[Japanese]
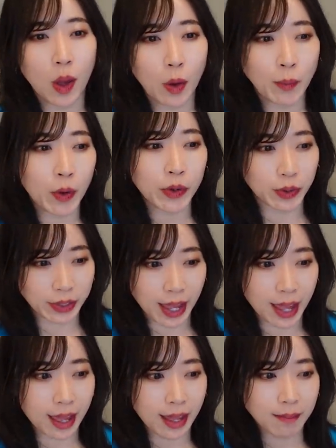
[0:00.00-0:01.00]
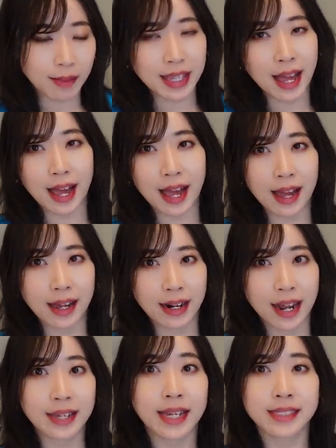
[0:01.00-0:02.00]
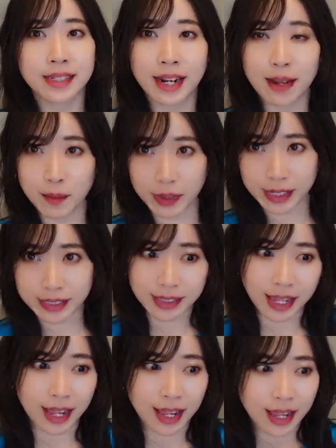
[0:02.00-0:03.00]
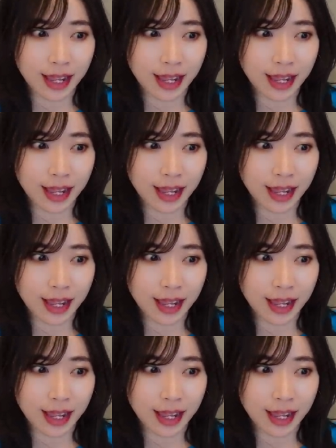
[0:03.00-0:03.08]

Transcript: 思うのでまた来月からもですね